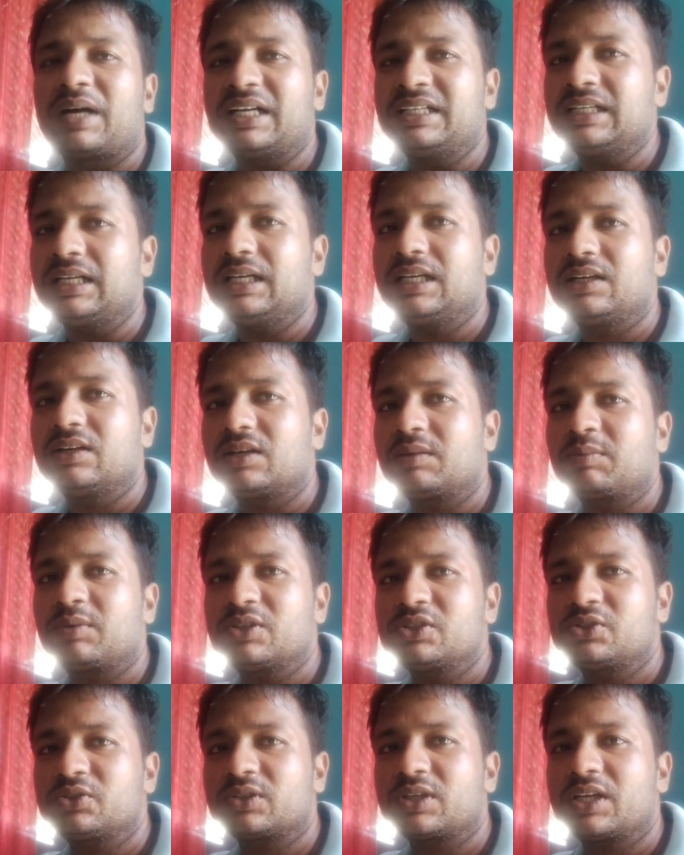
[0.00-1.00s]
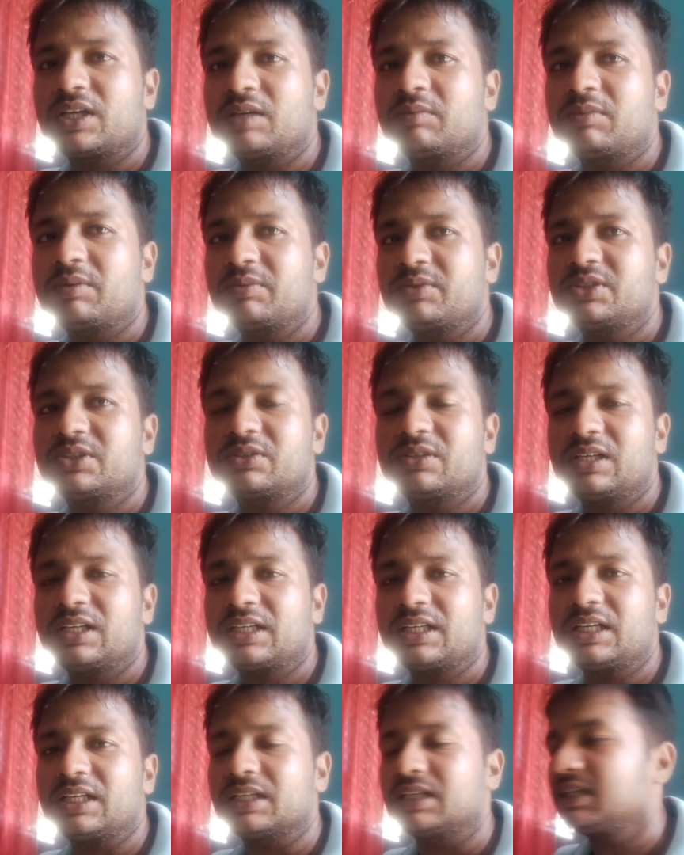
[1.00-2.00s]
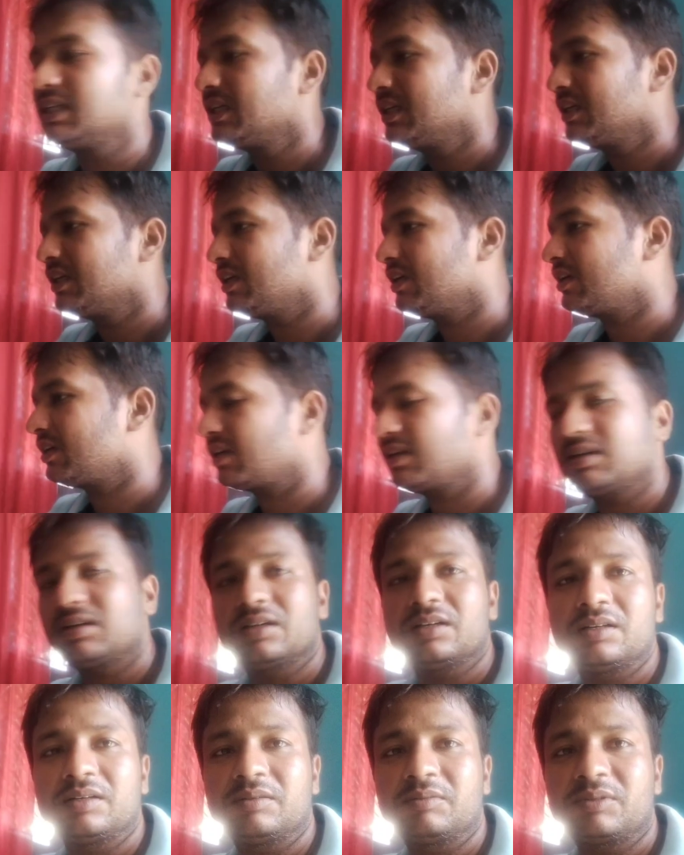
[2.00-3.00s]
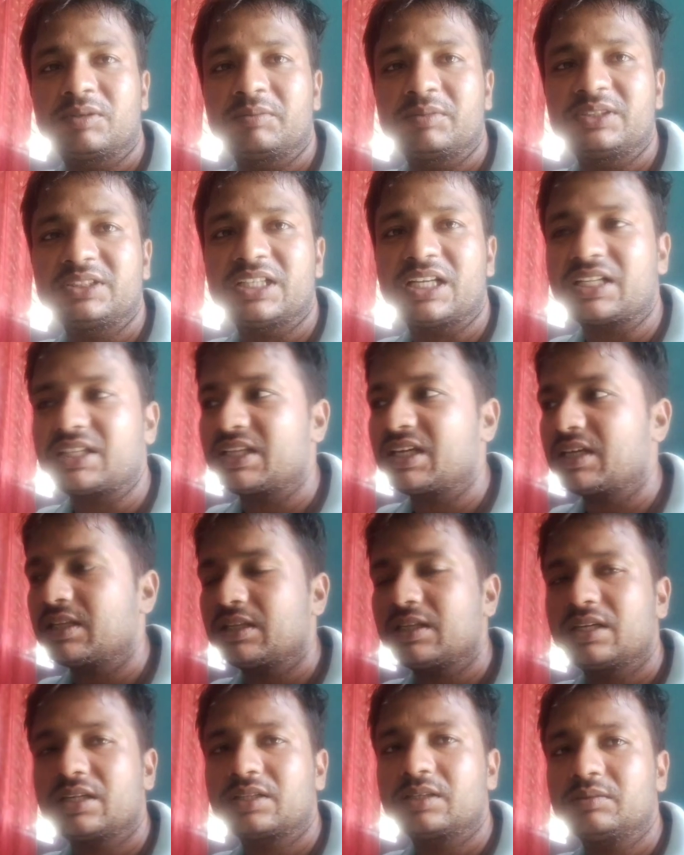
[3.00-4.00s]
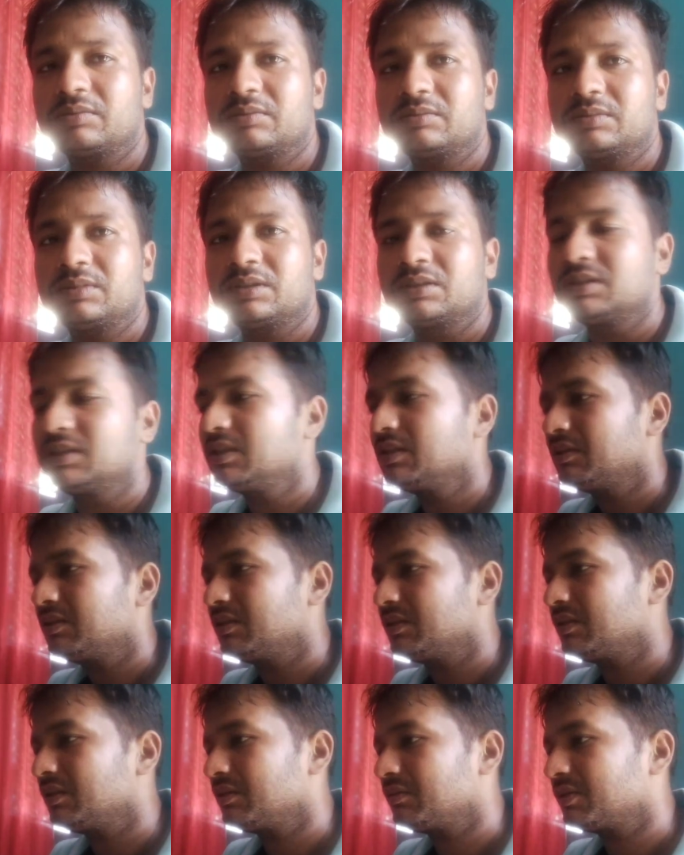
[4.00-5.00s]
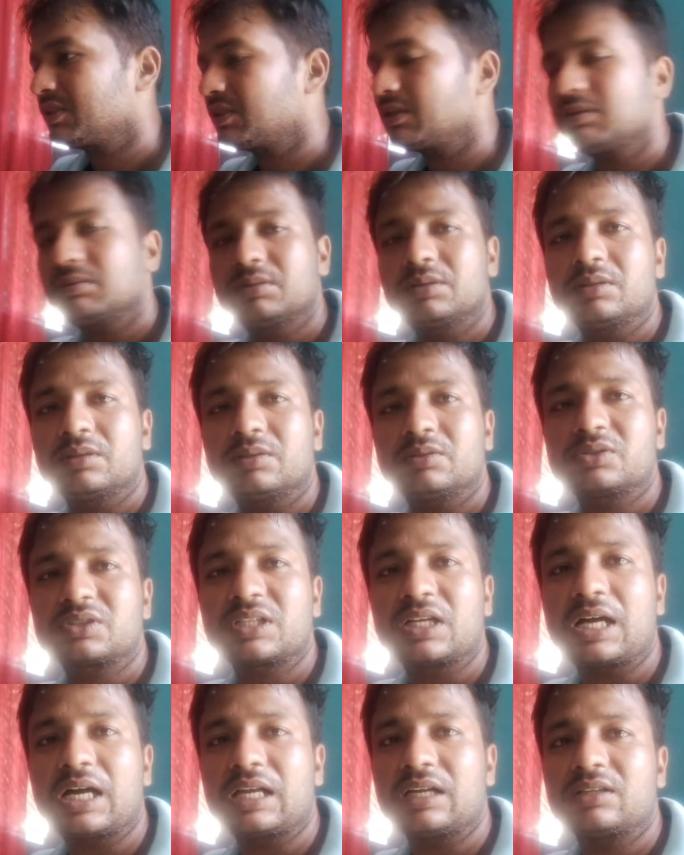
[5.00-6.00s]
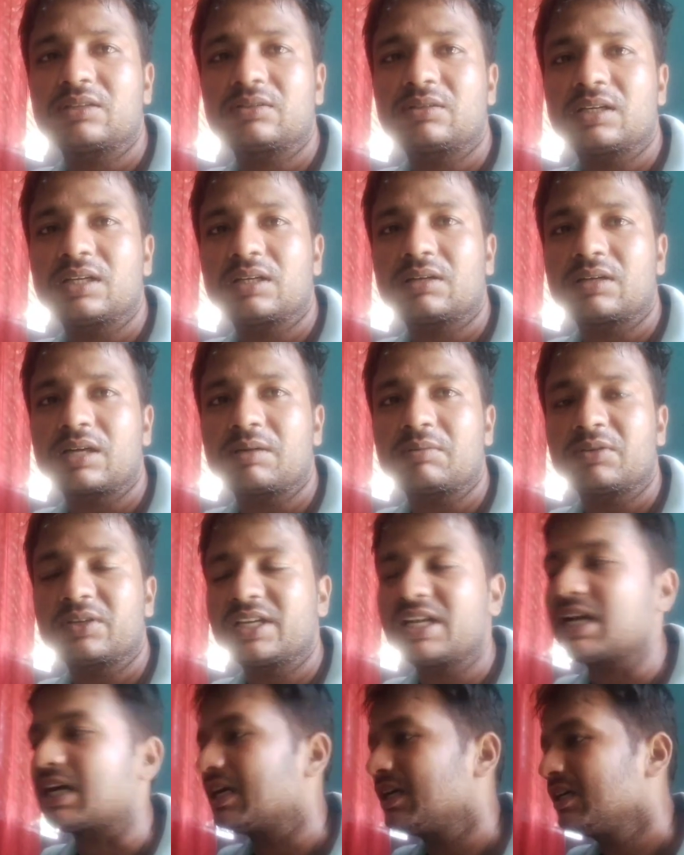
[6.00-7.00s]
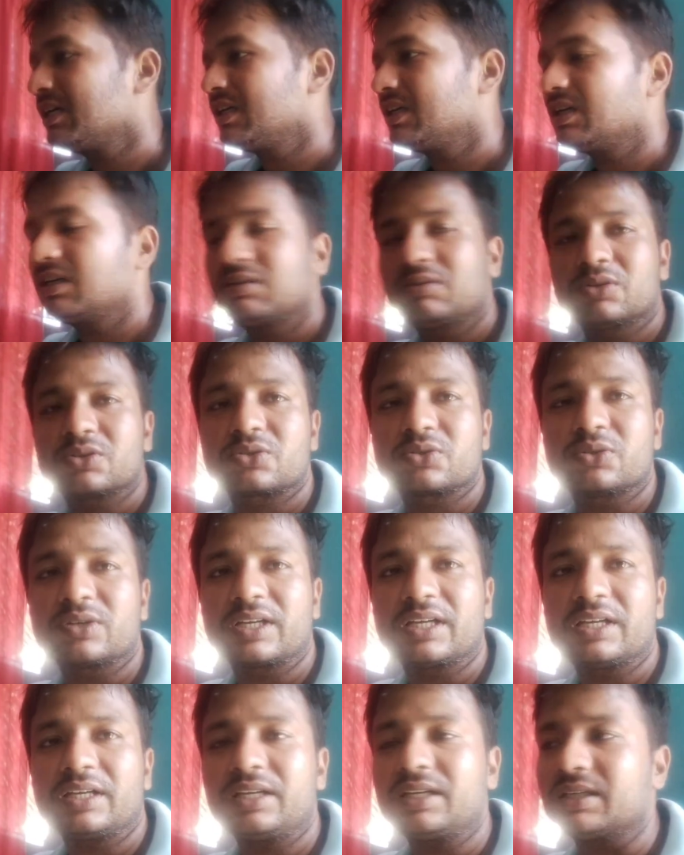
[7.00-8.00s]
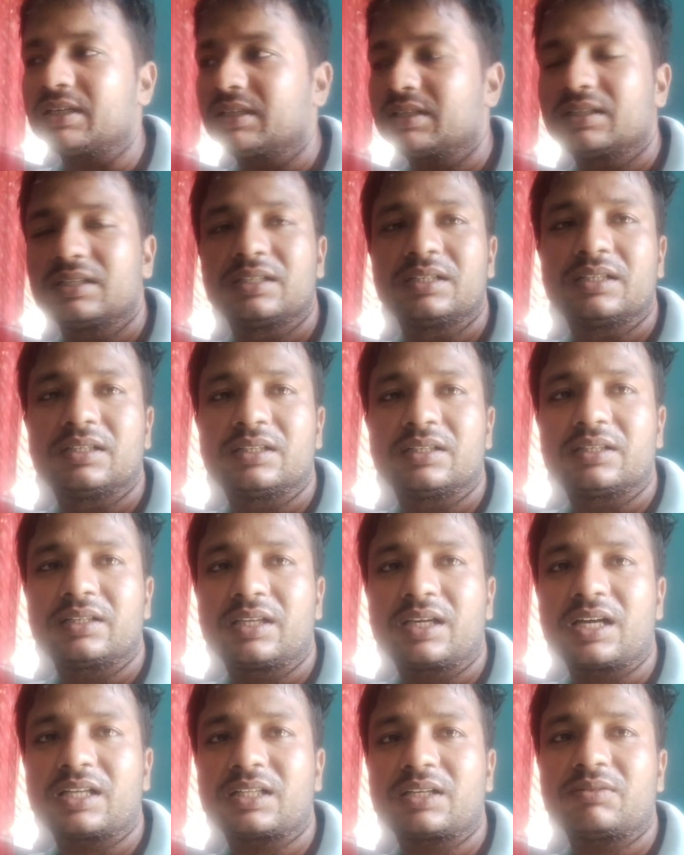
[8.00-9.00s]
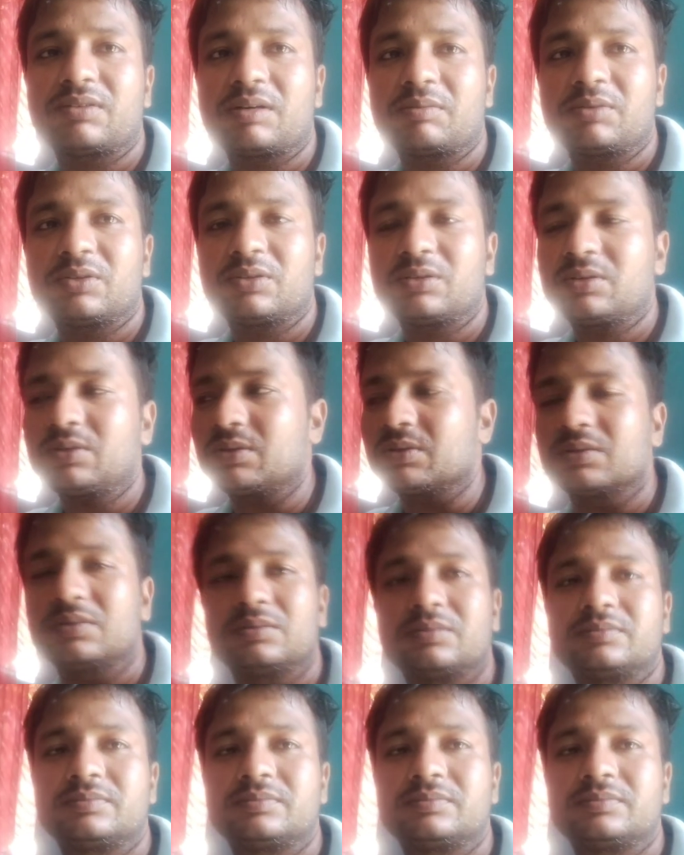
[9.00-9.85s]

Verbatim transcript: फाइनली घर पहुंच चुके हैं मम्मी जी को लेके और मम्मी जी आते आते एकदम मतलब उसका हालत थोड़ा ख़राब हो गया वो सो गए हैं दिखाता हूँ आप लोगों को